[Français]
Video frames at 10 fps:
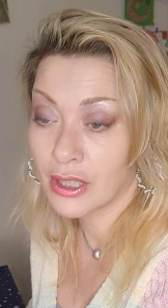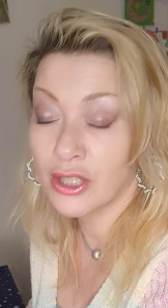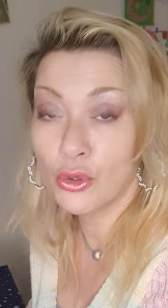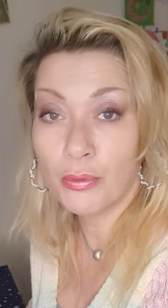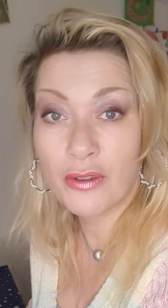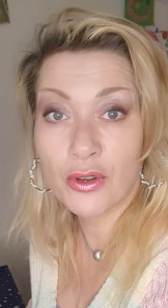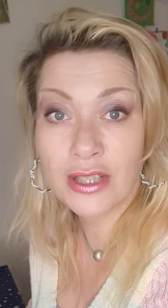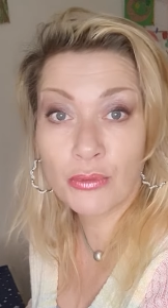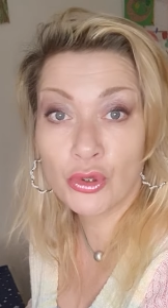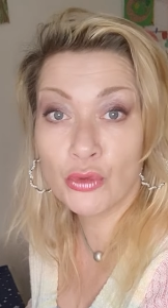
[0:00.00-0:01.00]
qui n'ont pas
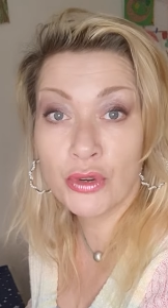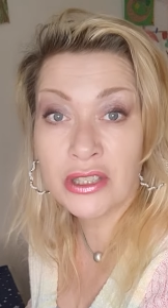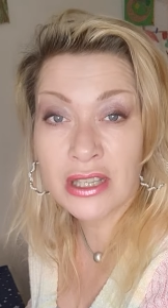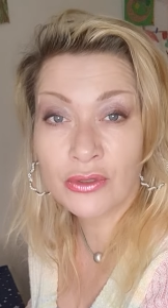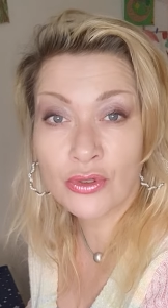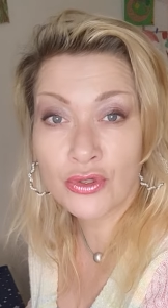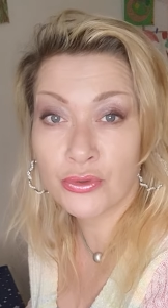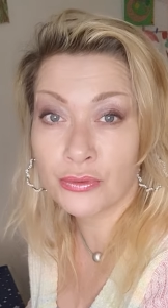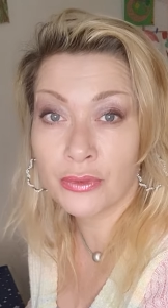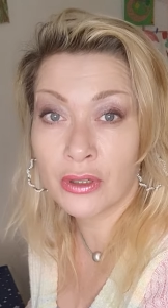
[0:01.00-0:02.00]
forcément de bonnes
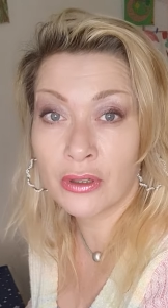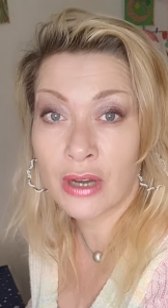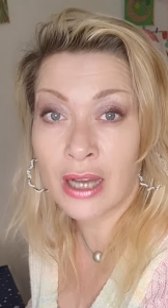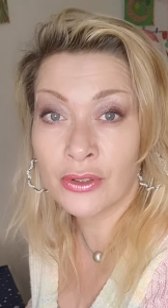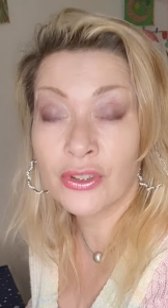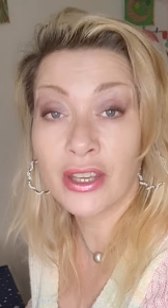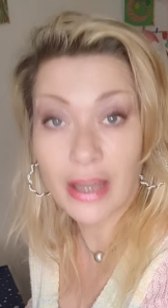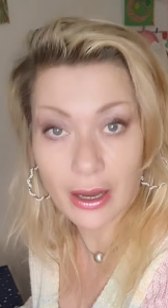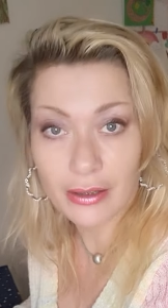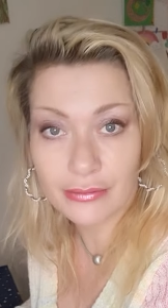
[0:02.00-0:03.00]
intentions à notre
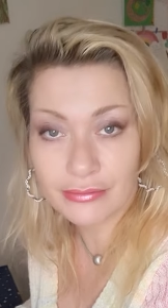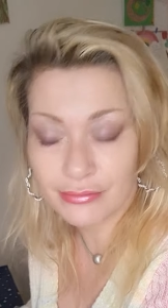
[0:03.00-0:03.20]
égard.